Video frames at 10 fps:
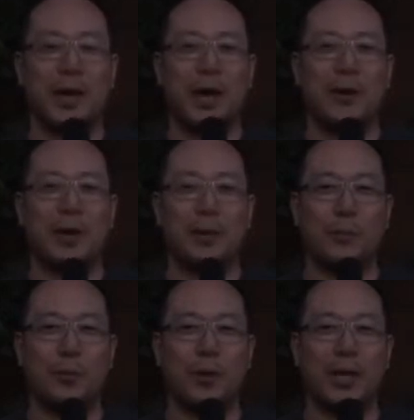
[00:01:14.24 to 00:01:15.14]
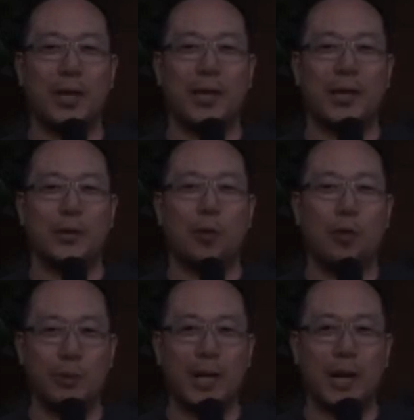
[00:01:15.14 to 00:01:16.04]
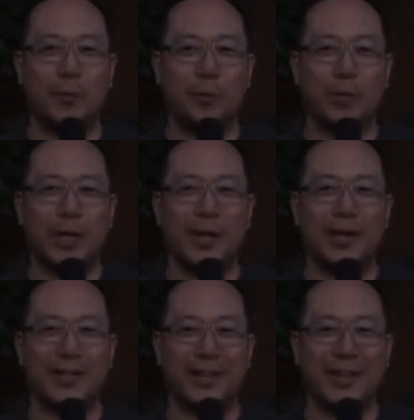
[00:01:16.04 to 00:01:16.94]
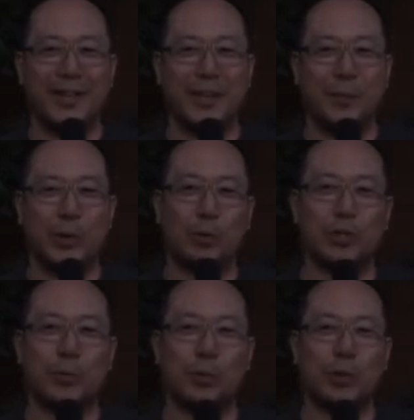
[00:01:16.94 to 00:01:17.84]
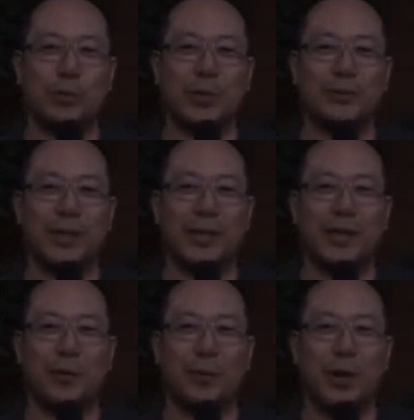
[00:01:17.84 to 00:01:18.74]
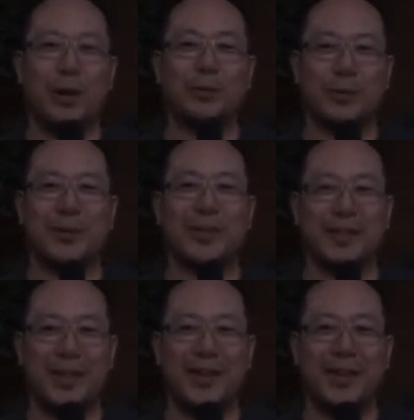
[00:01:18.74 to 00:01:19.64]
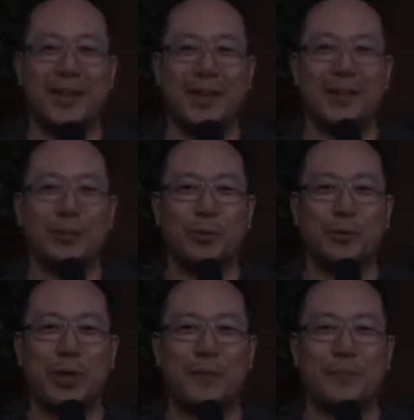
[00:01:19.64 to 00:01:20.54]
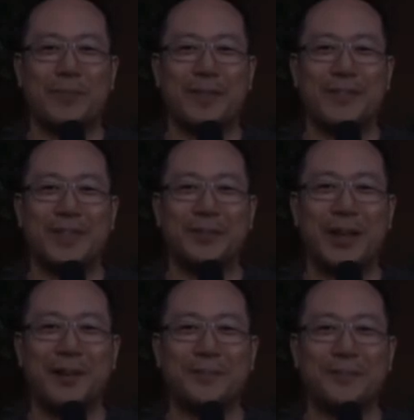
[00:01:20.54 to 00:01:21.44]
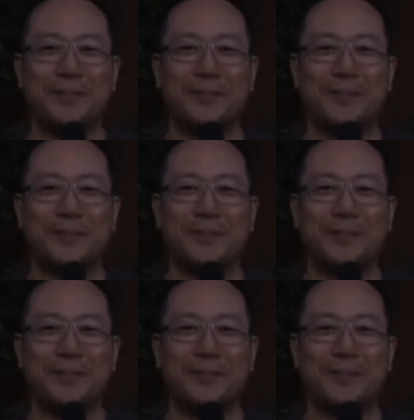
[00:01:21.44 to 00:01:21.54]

ハワイも、えーとゴミが問題があってやっぱりこっちに持ってこなくてはいけないのかもしれませんねということでさようなら